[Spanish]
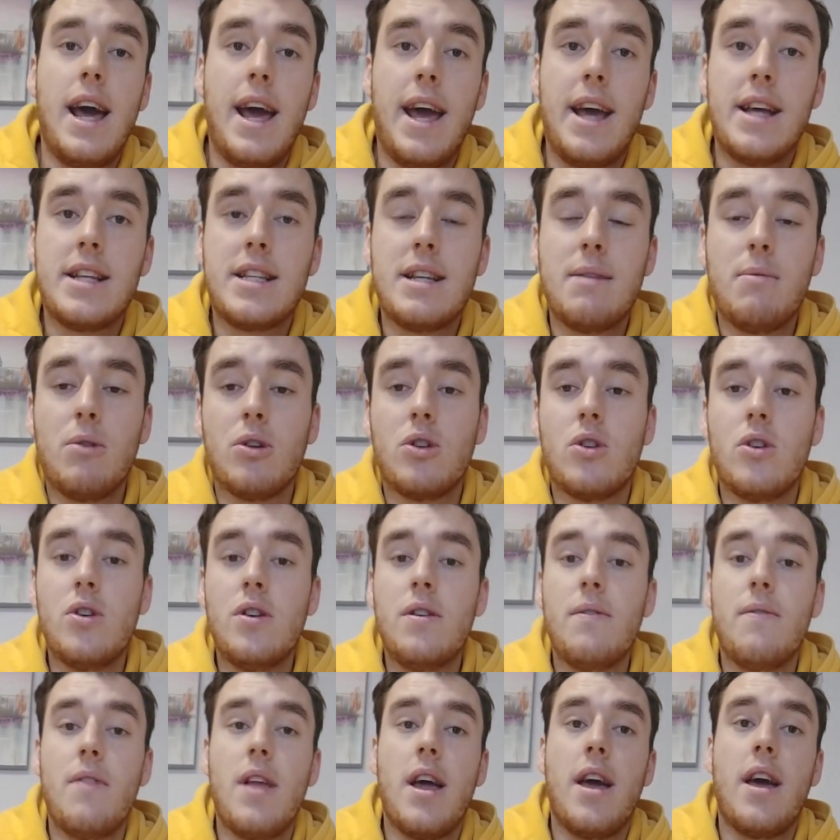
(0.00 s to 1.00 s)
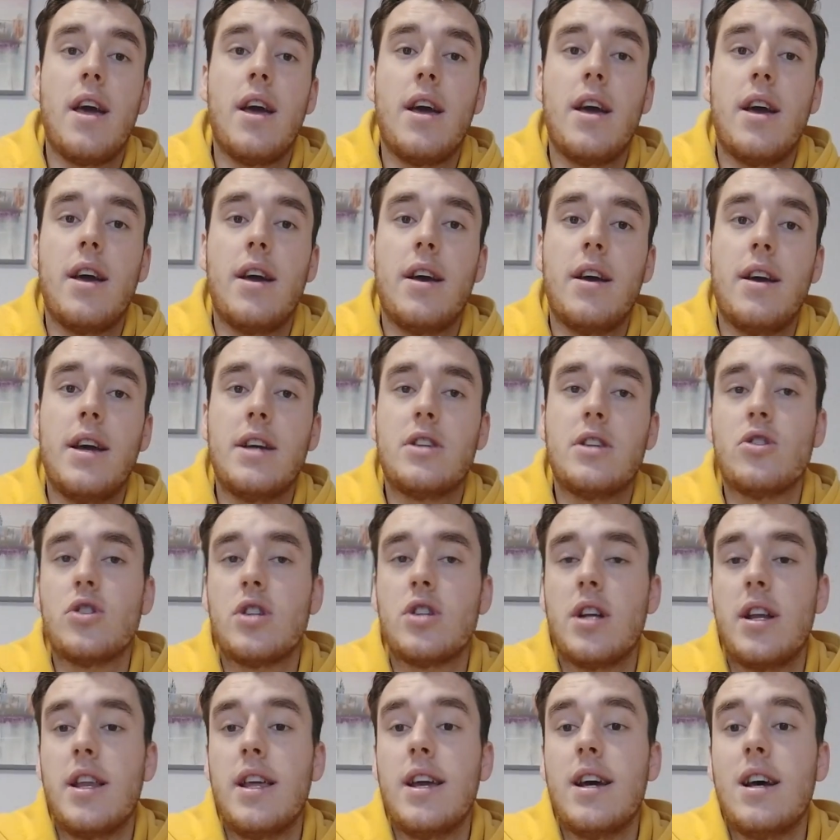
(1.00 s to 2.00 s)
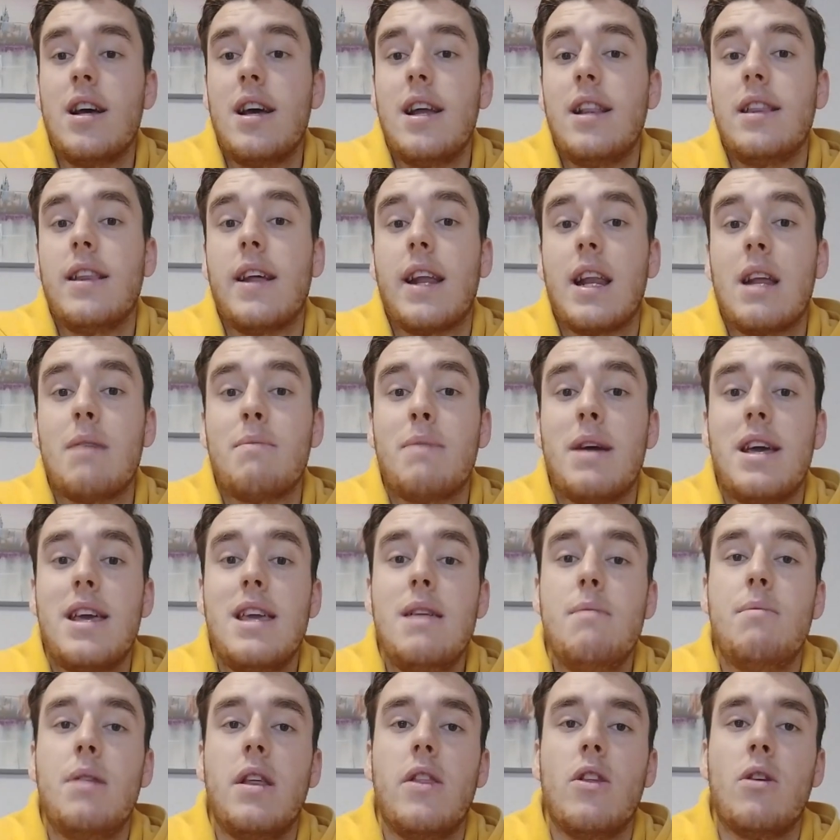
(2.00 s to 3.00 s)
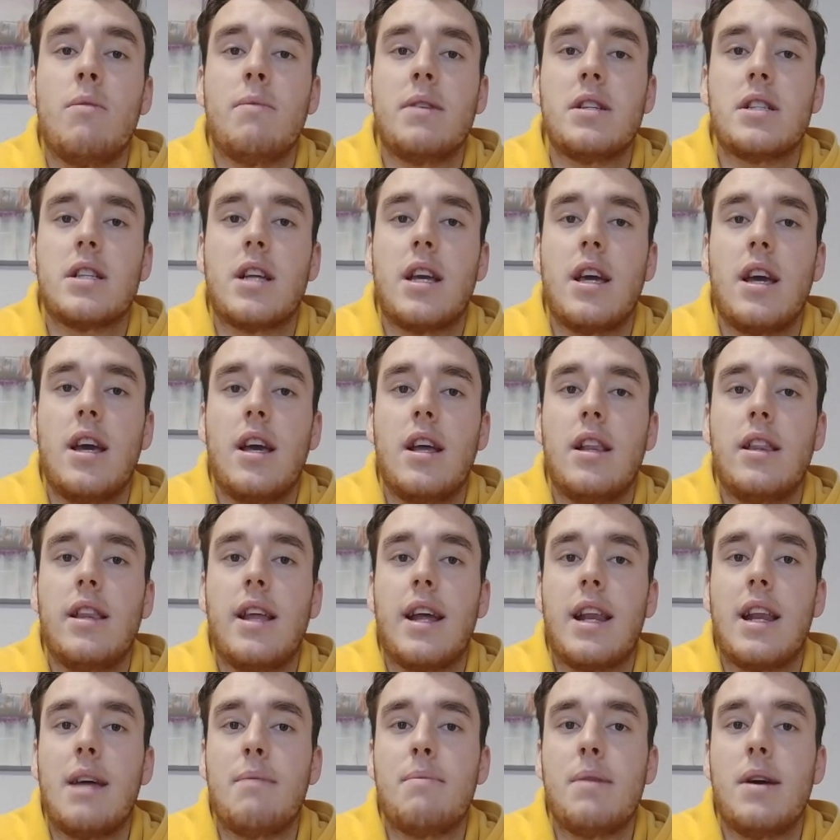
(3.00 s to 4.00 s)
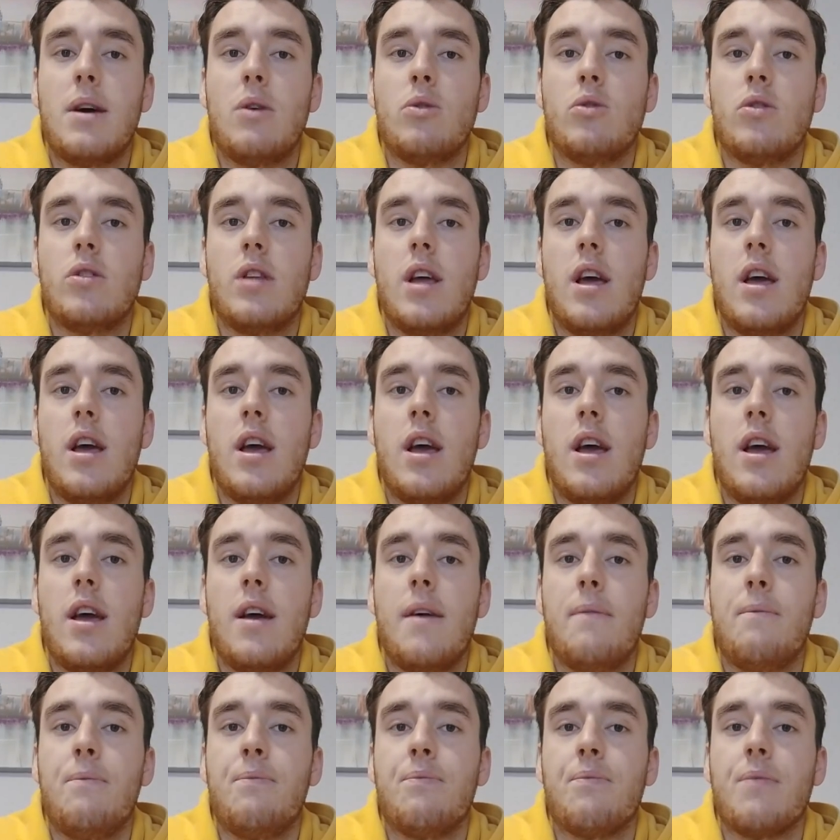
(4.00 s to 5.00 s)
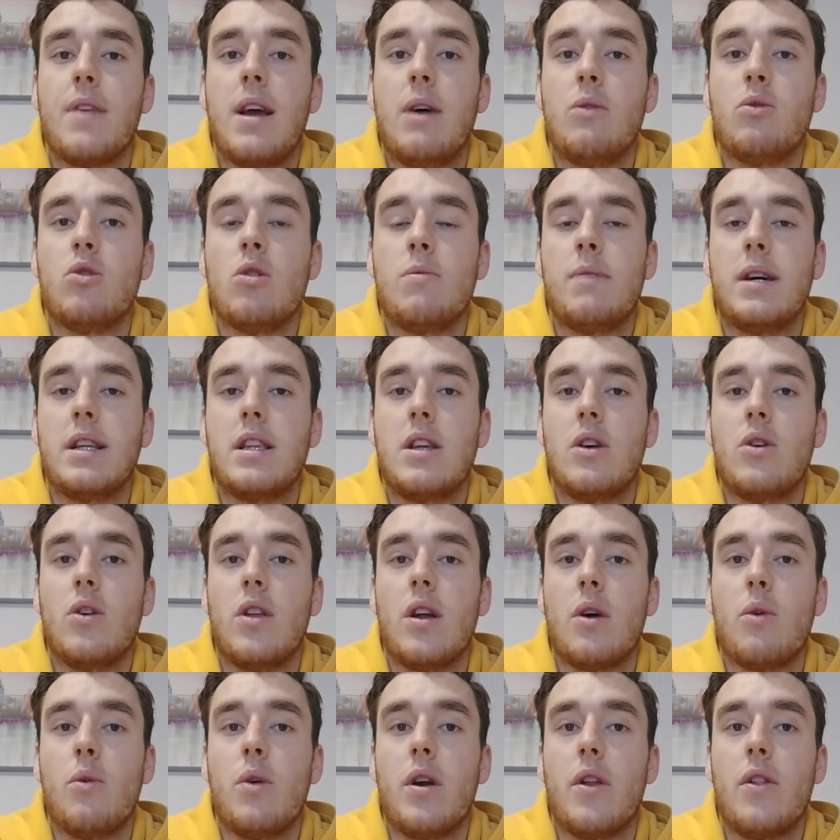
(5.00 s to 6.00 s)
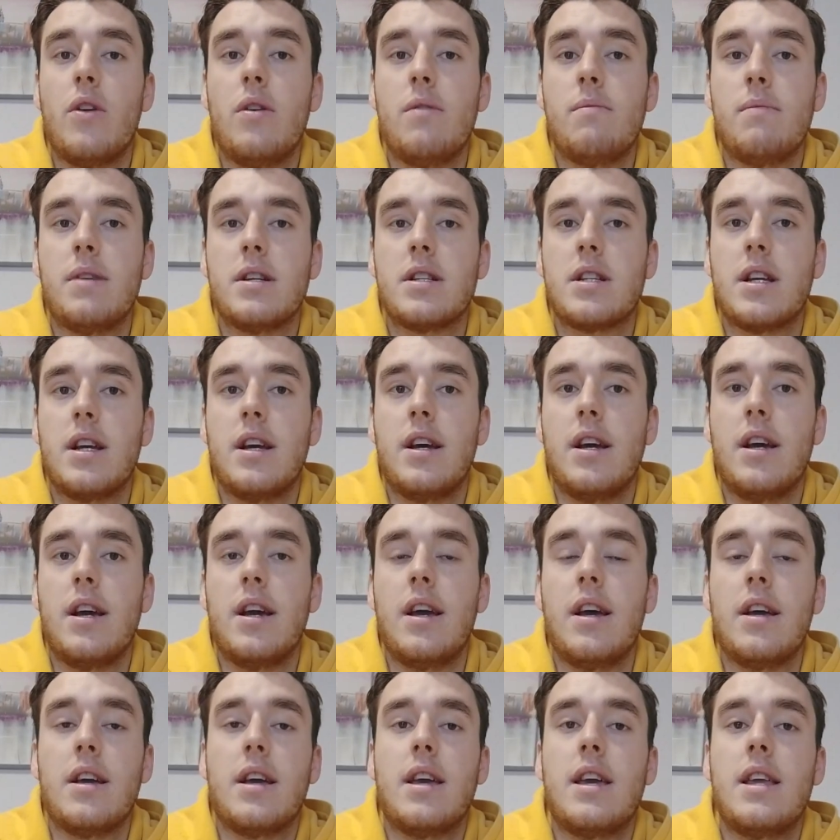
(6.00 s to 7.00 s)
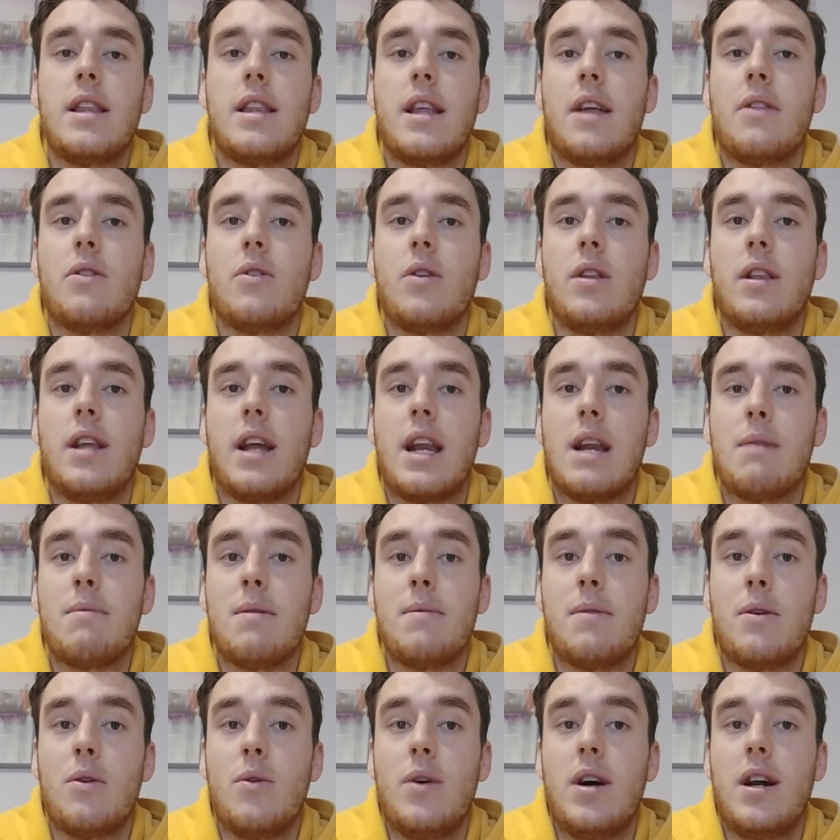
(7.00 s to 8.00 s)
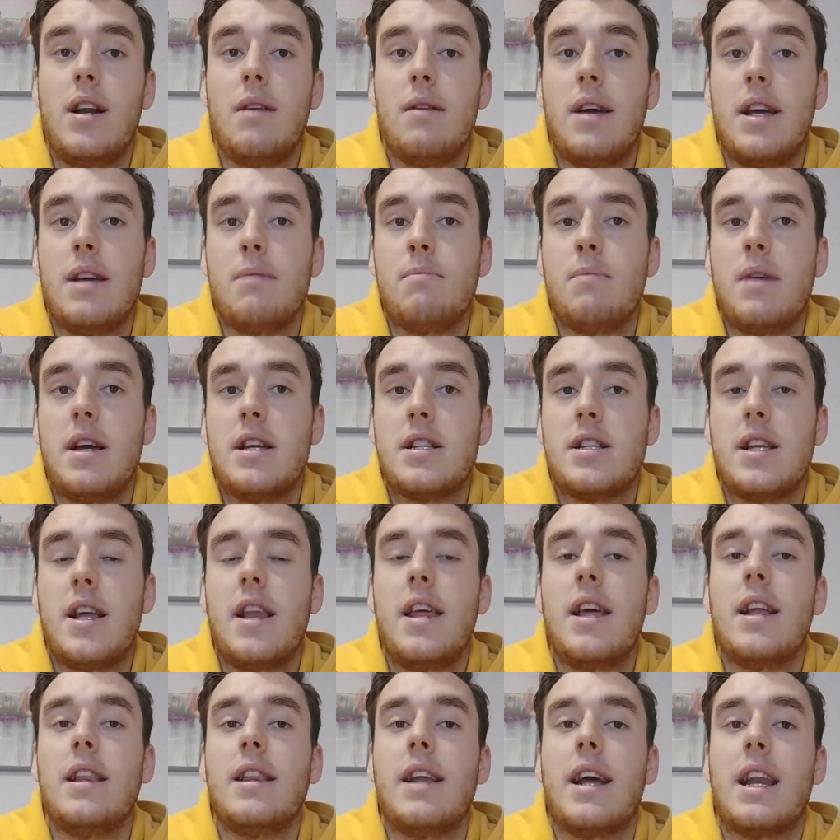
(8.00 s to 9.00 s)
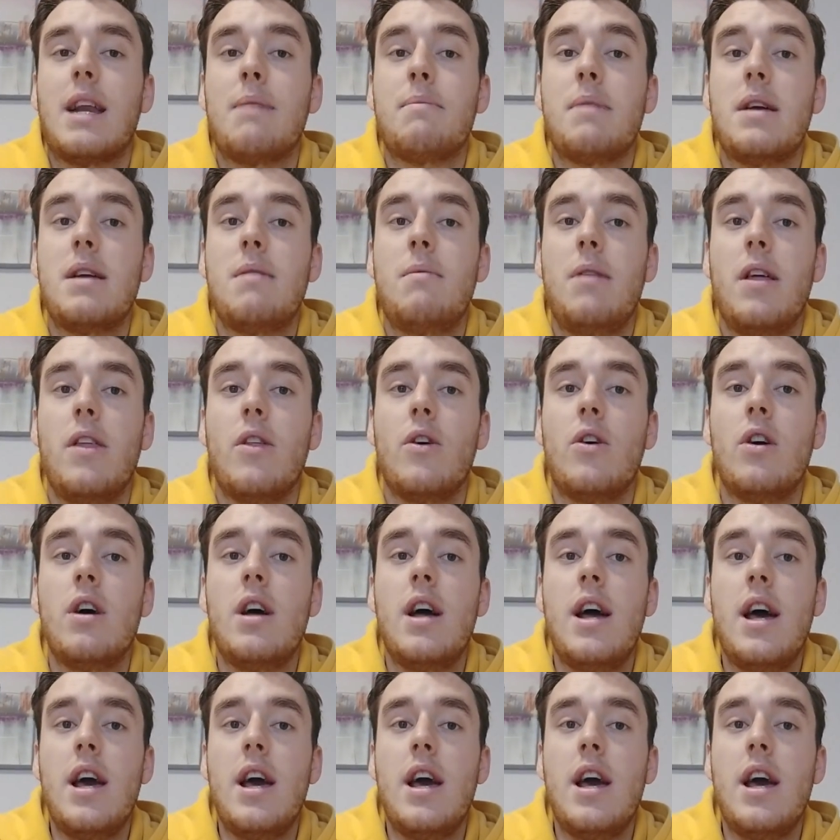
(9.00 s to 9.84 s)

Ese botón, eh, eso sería el derrape híbrido, más que el derrape eh, automático, ¿de acuerdo? Más que quitando el derrape manual, ese eh, sería el derrape híbrido.